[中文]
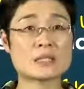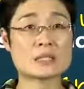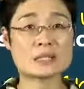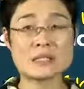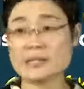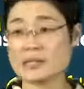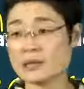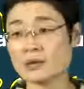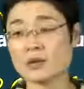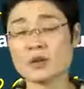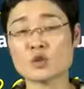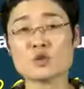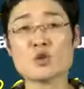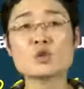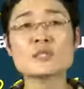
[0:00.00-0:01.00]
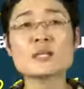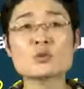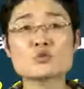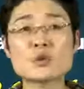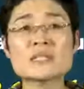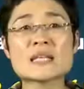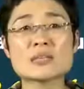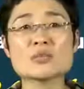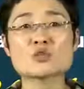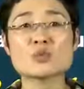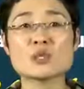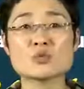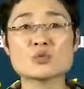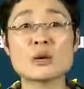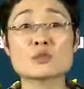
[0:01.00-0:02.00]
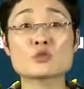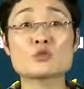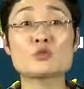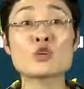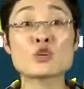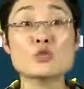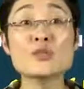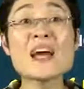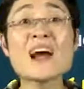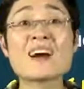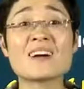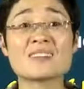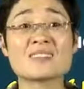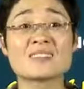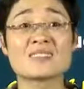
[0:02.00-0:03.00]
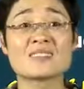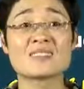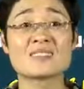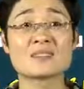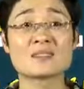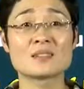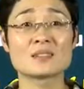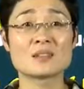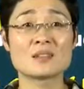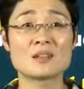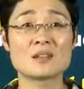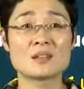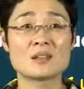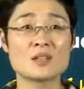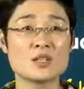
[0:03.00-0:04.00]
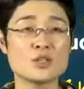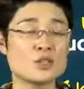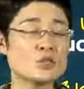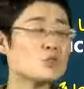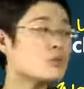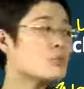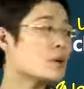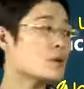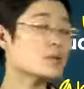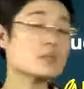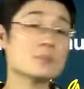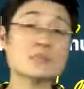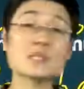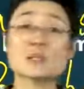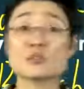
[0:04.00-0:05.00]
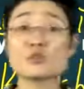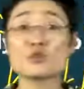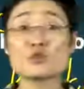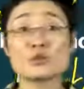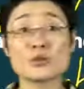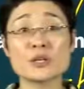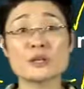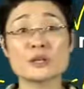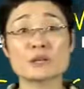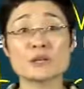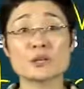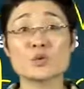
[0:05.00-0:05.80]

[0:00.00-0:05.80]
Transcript: 在那个地方上蹿下跳说了一句话：“说叫刘燕。”你说我表哥怎么想到叫刘燕了呢？